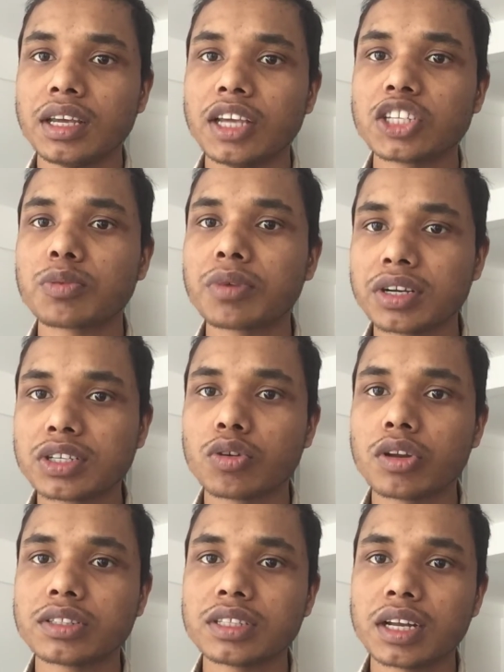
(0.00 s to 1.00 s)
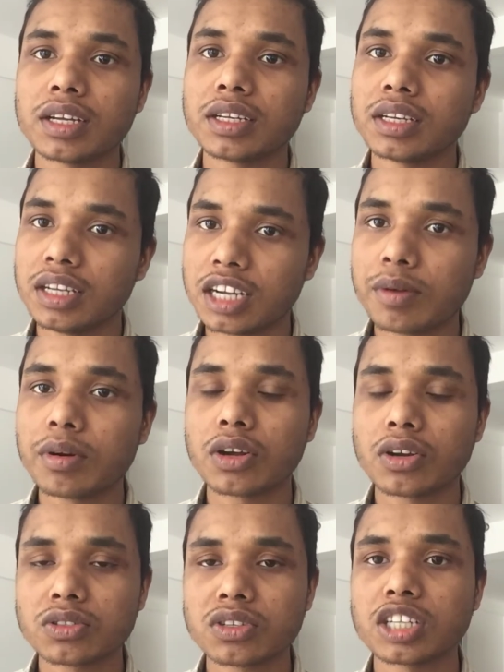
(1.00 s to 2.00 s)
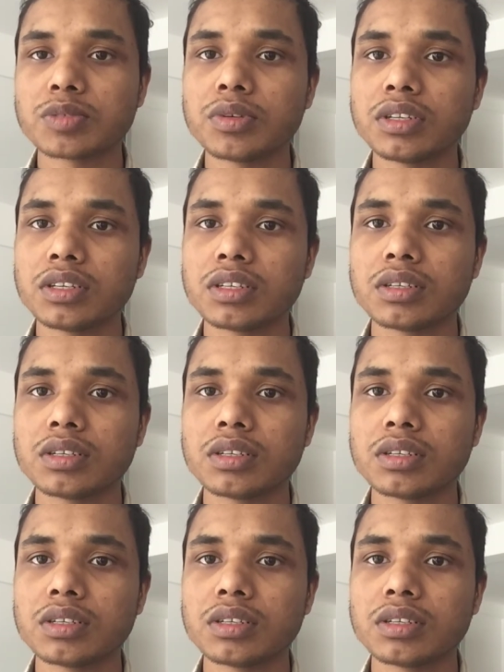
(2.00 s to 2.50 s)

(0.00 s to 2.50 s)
এসব কান্ট্রিগুলো যারা লেখাপড়া করার জন্য আসবেন